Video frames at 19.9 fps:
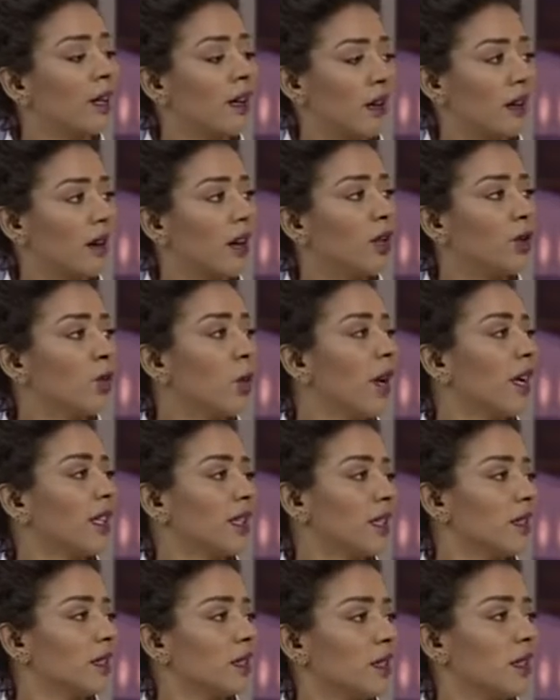واي
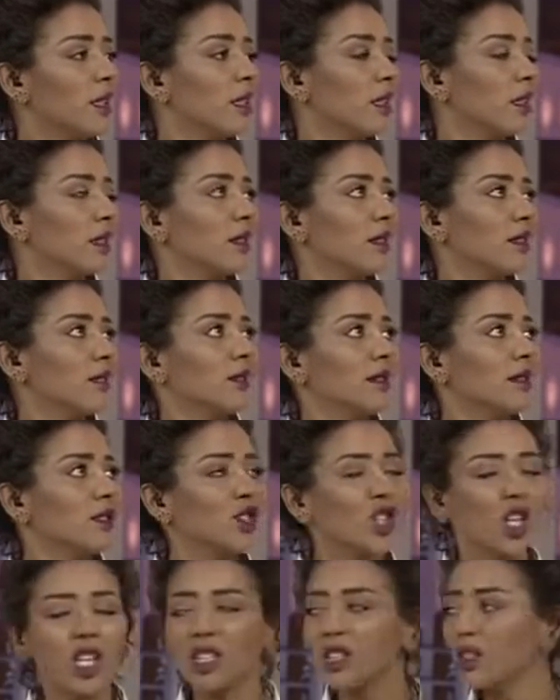تحسين
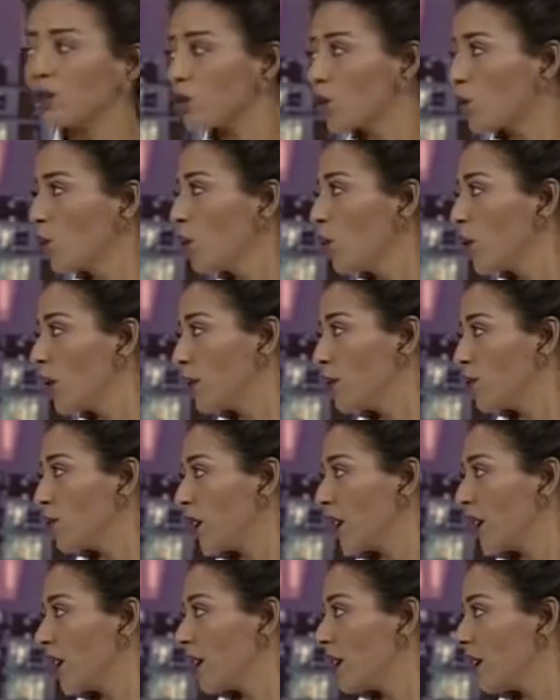جايين يضربوكي
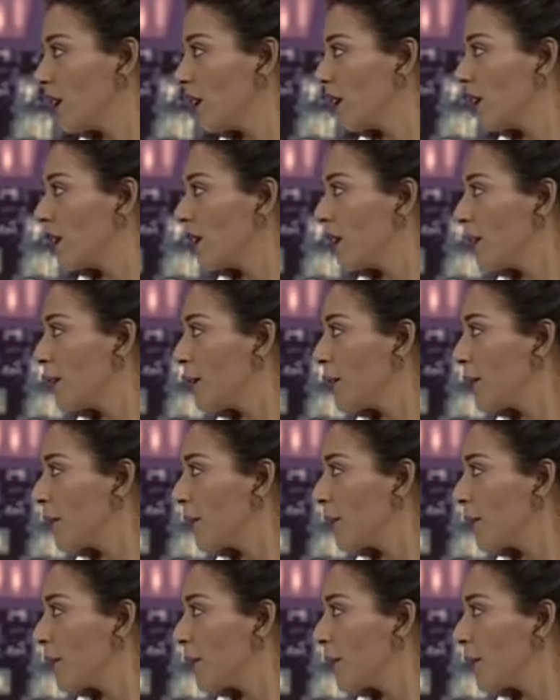بشيء ترى بس هم كذا